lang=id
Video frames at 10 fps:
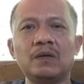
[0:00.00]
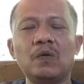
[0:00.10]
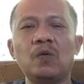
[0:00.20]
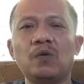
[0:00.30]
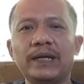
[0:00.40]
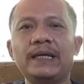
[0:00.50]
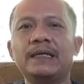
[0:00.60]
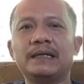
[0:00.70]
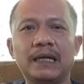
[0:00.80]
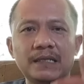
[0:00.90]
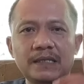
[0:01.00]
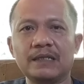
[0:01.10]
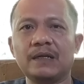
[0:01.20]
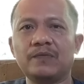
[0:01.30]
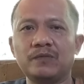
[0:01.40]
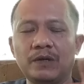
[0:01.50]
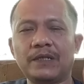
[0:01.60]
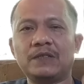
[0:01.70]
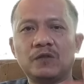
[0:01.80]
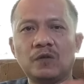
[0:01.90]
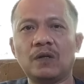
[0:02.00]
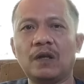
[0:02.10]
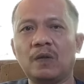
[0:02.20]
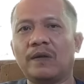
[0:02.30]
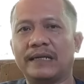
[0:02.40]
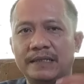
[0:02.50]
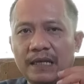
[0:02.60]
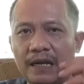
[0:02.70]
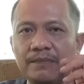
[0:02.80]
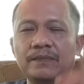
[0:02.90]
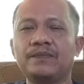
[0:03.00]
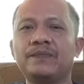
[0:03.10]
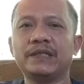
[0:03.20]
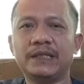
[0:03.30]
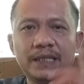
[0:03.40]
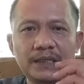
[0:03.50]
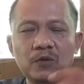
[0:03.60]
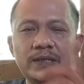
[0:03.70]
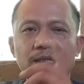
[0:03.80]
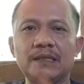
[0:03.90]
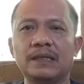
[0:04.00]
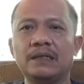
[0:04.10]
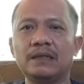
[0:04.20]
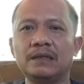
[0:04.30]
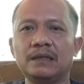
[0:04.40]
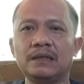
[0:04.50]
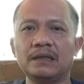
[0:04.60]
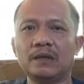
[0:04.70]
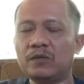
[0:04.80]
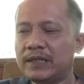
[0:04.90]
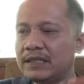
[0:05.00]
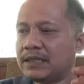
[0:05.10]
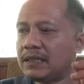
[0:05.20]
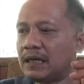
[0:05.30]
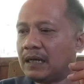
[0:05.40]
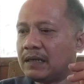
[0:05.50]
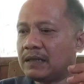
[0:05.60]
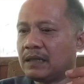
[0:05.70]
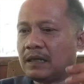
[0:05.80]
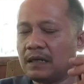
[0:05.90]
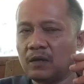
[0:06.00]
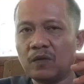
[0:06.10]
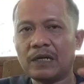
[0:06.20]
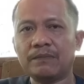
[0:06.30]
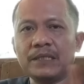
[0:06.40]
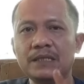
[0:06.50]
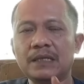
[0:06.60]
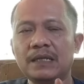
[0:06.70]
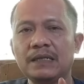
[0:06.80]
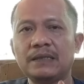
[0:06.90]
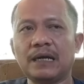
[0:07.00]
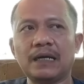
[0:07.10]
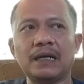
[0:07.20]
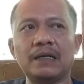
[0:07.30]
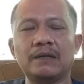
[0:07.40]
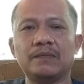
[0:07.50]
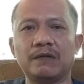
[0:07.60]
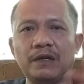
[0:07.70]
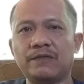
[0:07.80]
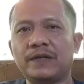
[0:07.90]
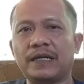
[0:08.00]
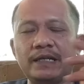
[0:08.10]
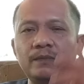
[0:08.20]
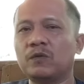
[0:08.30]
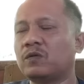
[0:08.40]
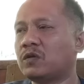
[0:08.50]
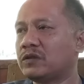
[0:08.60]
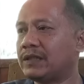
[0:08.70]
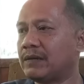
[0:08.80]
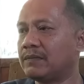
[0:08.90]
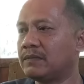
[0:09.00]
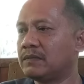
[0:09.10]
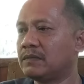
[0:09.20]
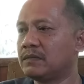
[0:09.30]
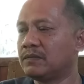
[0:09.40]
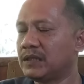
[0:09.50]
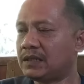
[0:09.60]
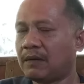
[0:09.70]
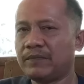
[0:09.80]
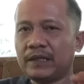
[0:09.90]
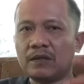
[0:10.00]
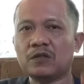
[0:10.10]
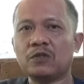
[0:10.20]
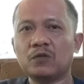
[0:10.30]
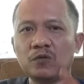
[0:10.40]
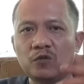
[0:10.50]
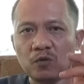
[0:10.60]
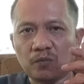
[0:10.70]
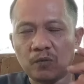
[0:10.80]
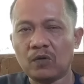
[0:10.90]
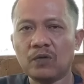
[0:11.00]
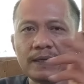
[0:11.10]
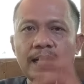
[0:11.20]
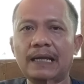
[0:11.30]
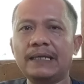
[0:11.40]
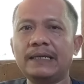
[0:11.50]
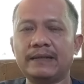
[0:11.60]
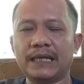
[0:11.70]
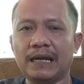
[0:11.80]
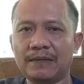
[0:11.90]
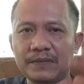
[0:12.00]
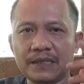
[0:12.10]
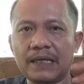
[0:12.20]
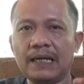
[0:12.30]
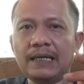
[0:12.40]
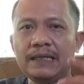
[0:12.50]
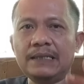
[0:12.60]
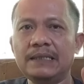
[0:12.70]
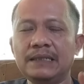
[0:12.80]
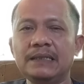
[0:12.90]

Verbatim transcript: oleh Kanjeng Nabi Muhammad SAW. Itu saja. Kemudian jika ada orang menceritakan bahwa Fakih Mukodam bisa mikrot 70 kali dalam sehari,